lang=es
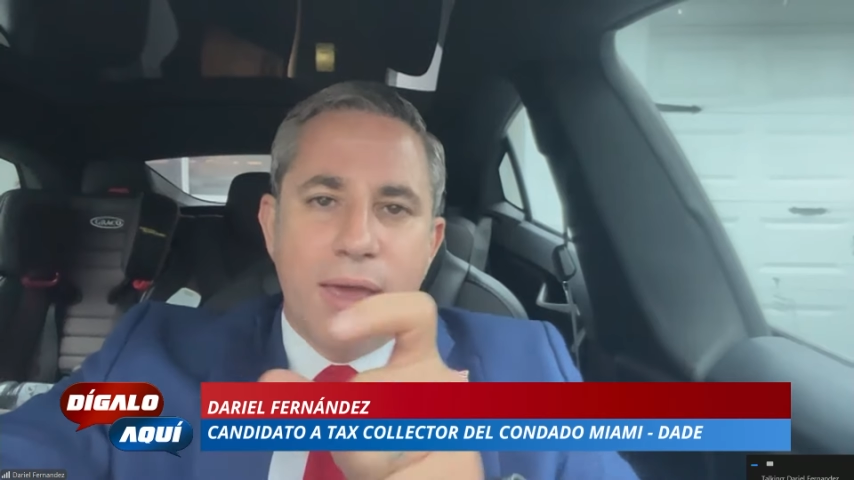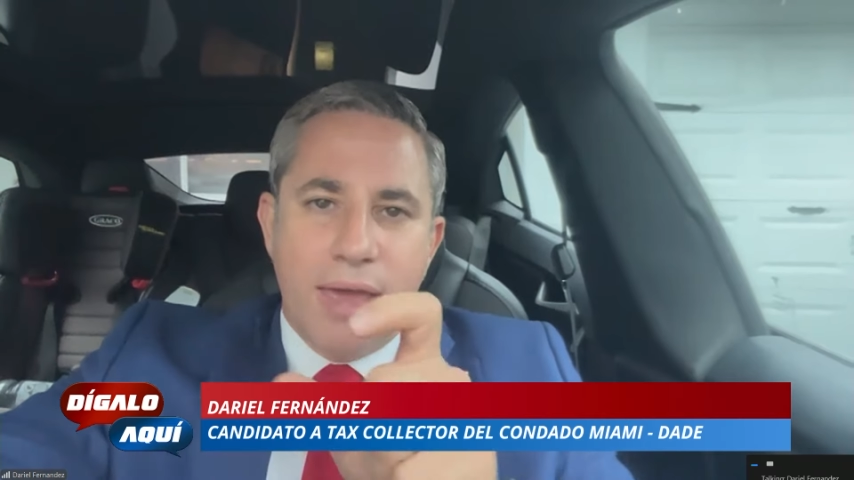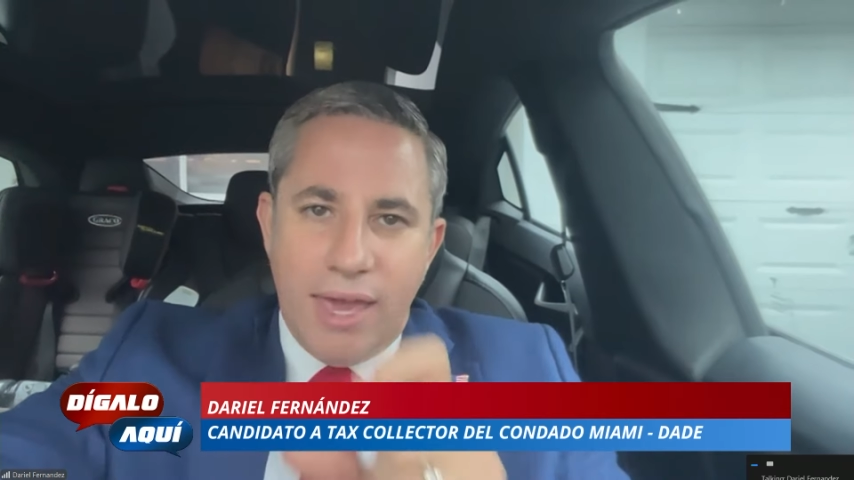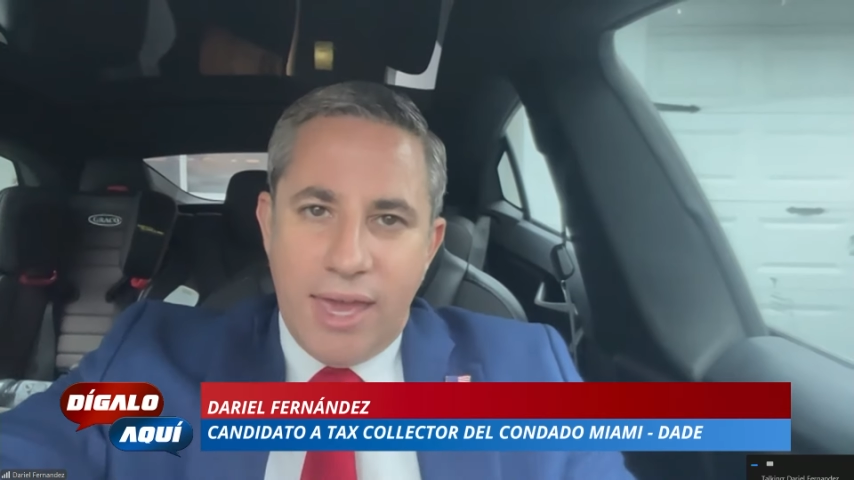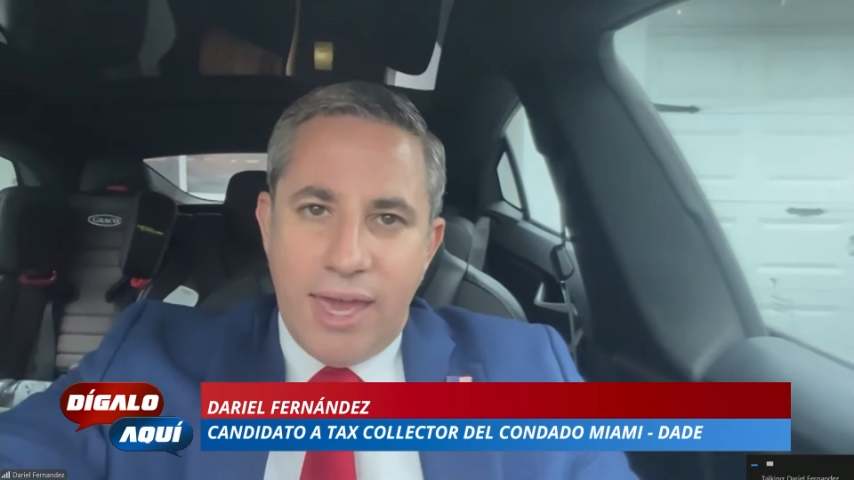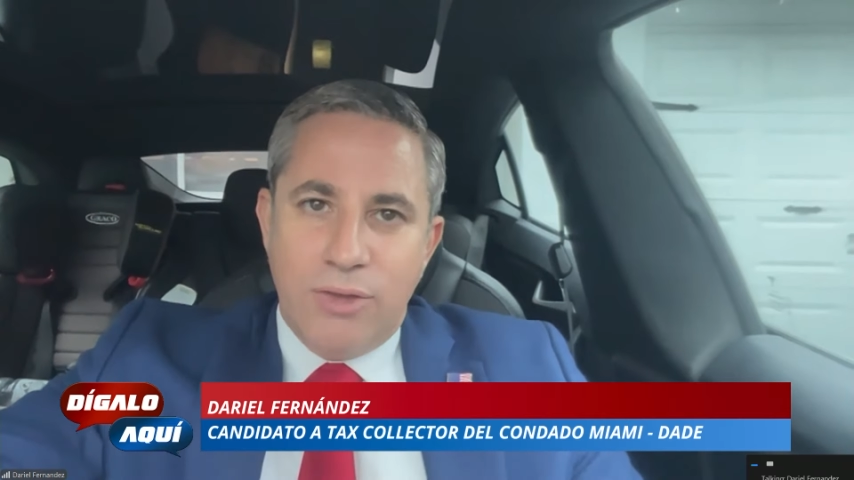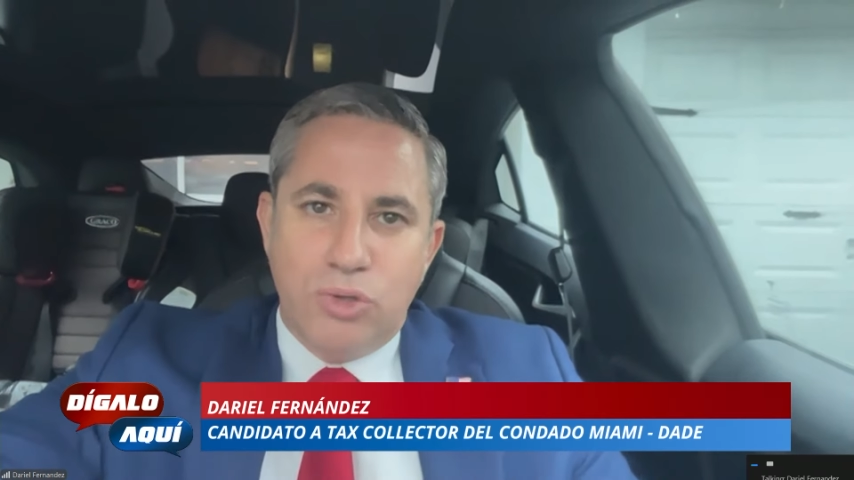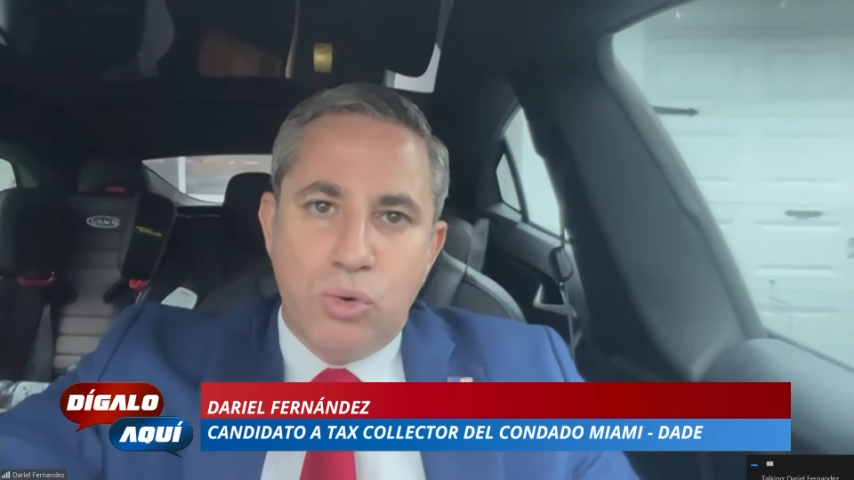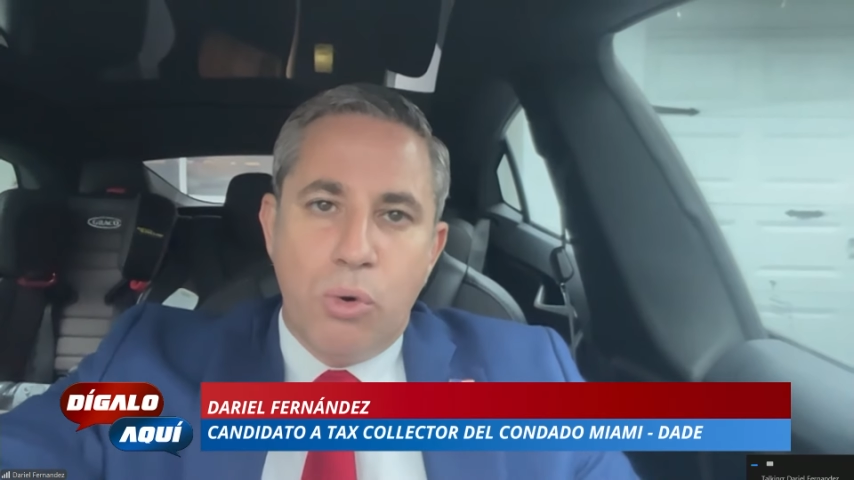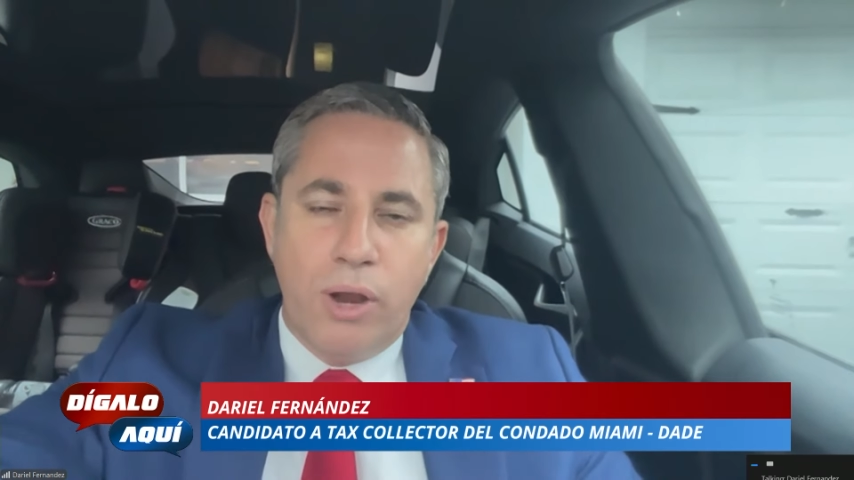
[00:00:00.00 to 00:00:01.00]
en,
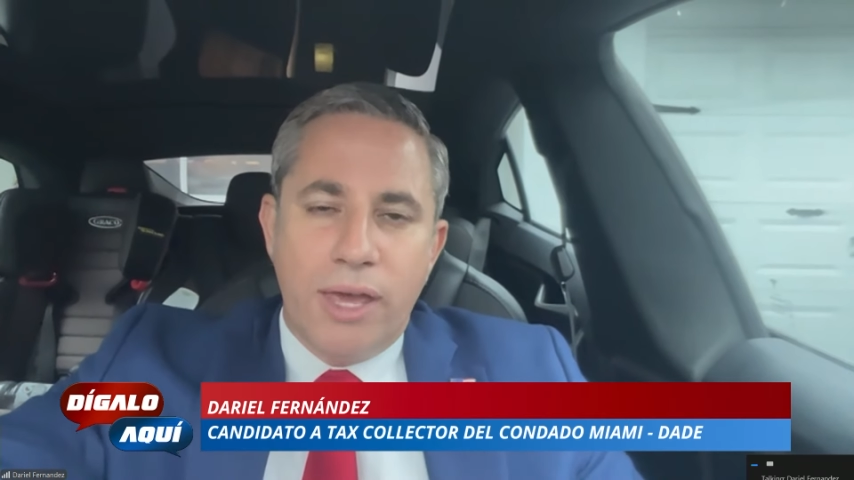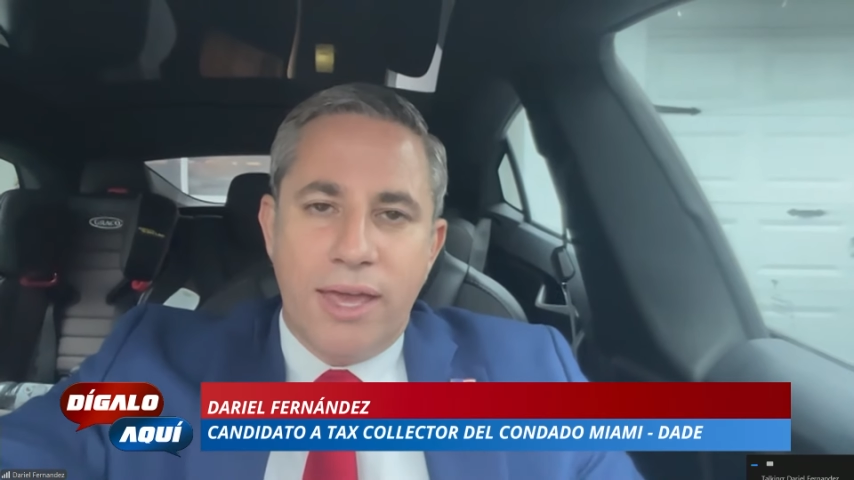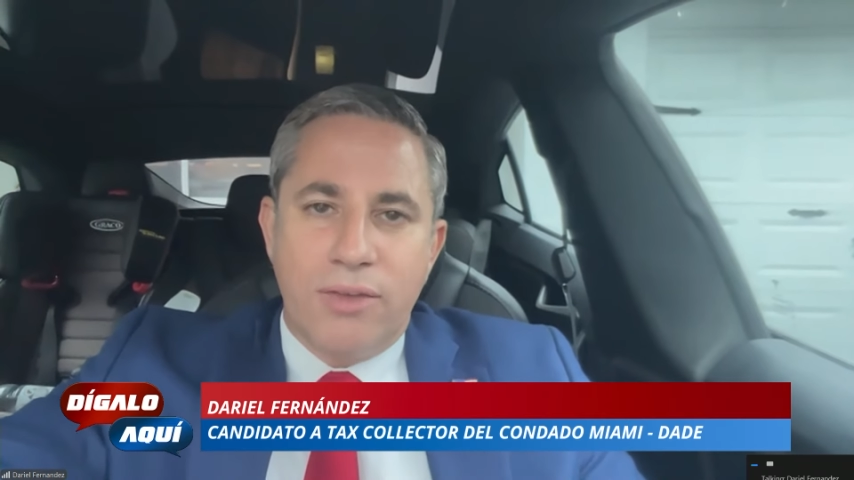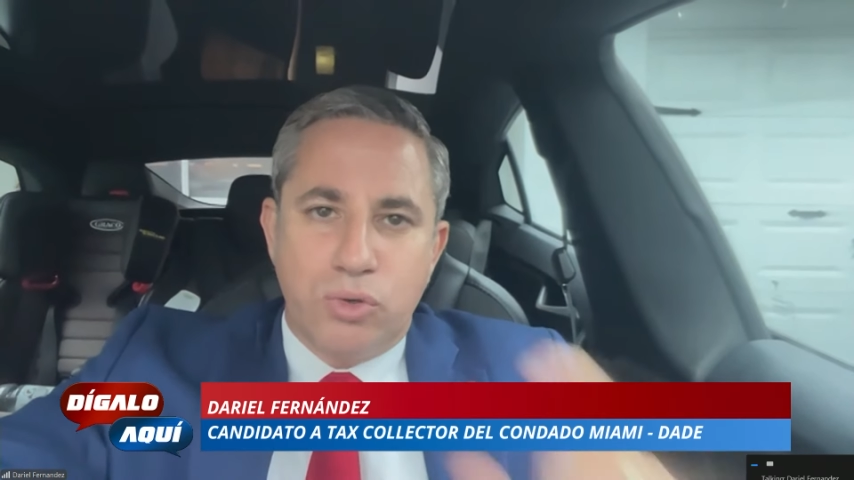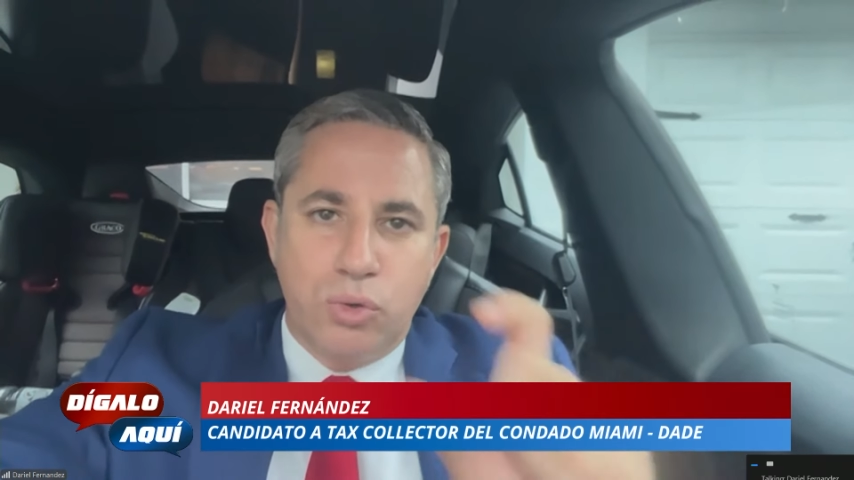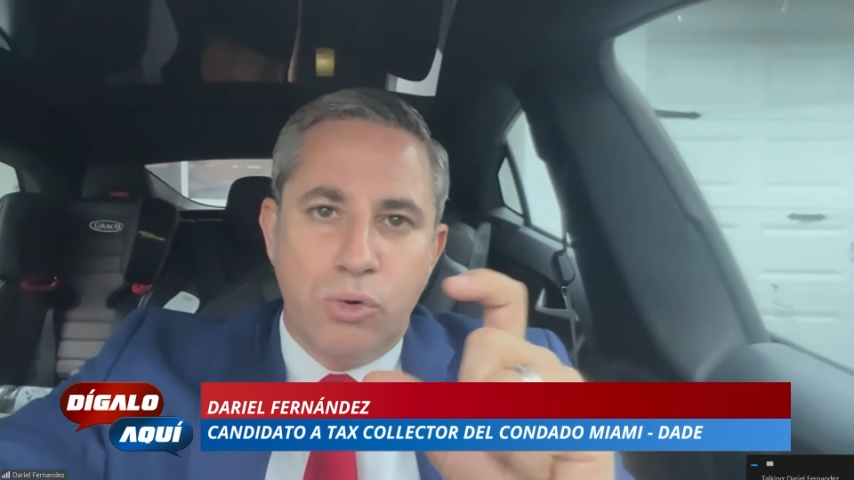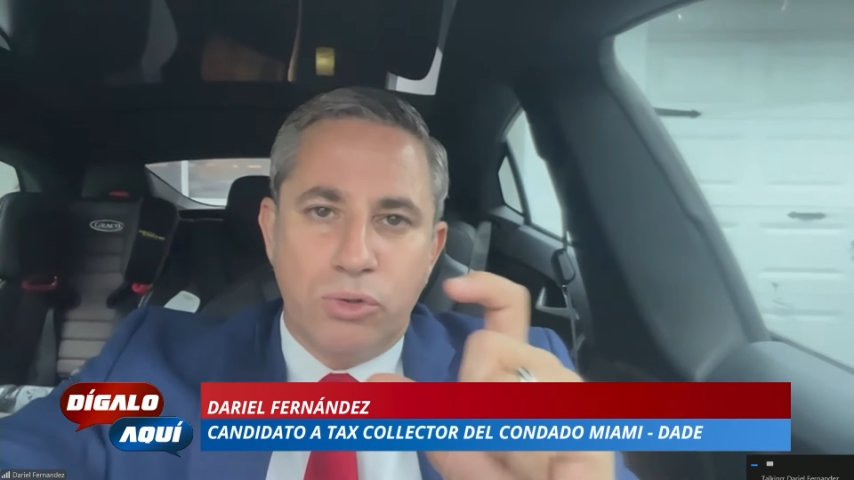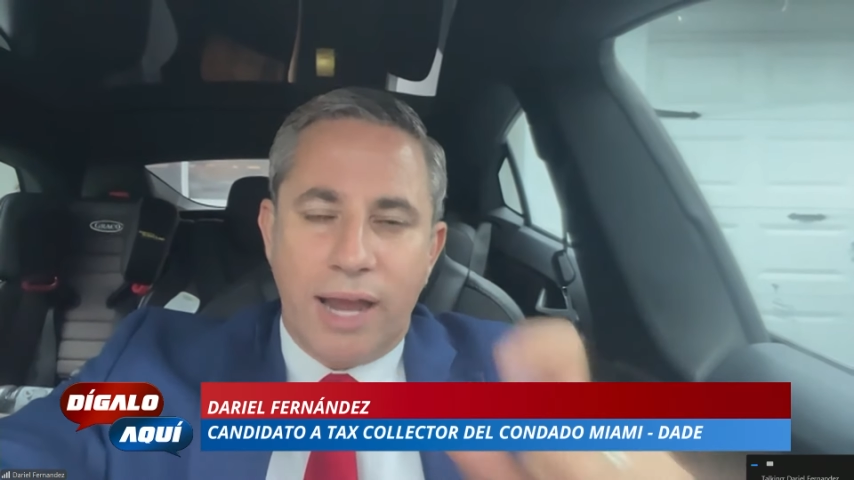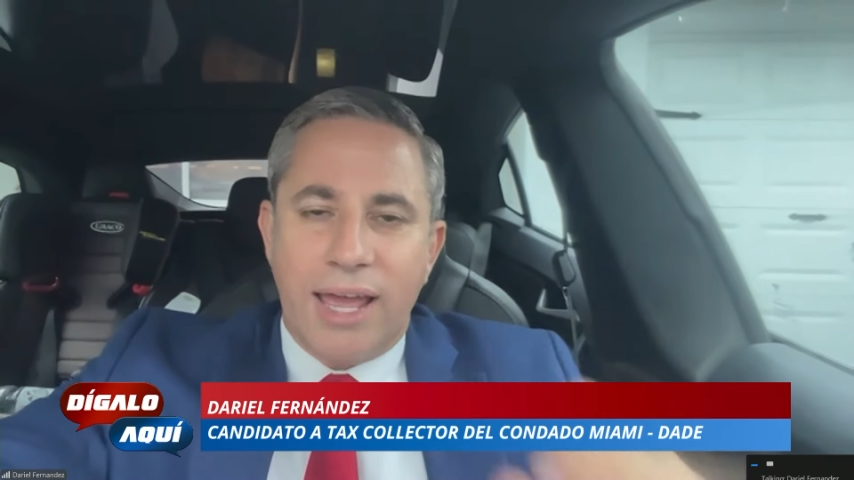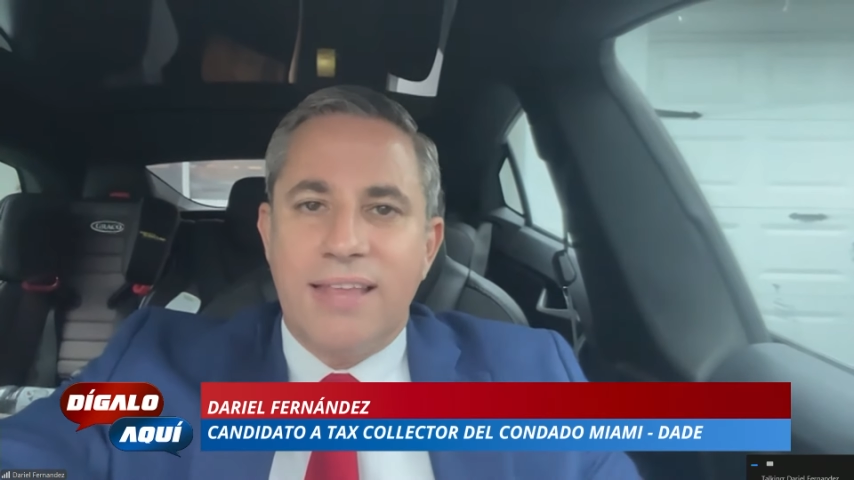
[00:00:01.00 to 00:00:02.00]
su en su
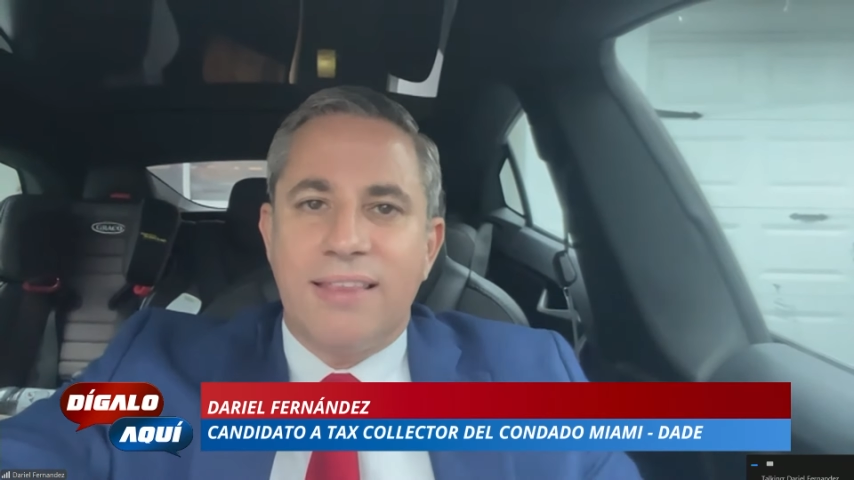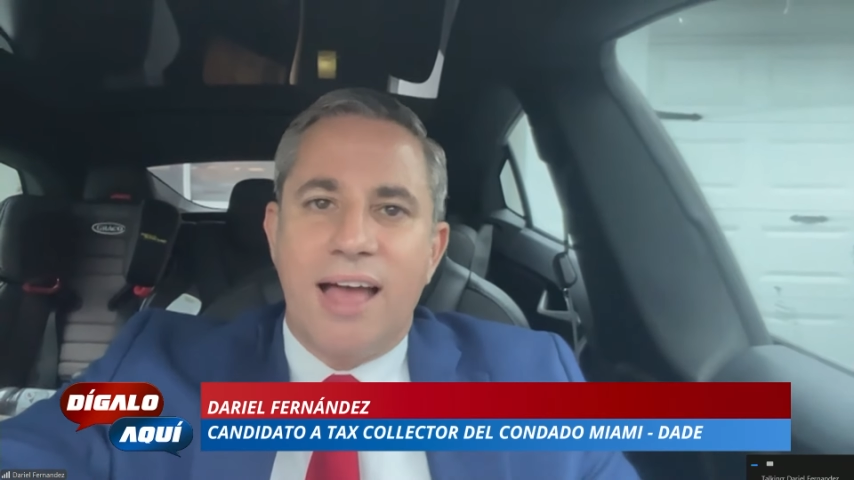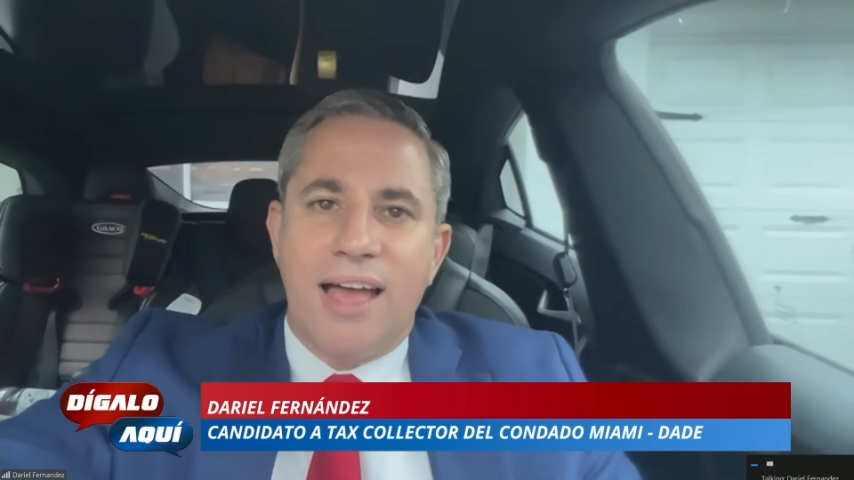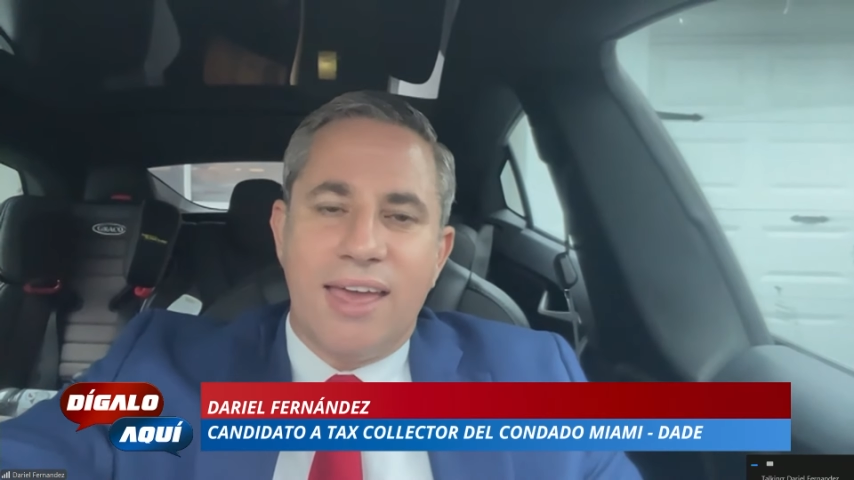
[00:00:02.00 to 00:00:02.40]
tarjeta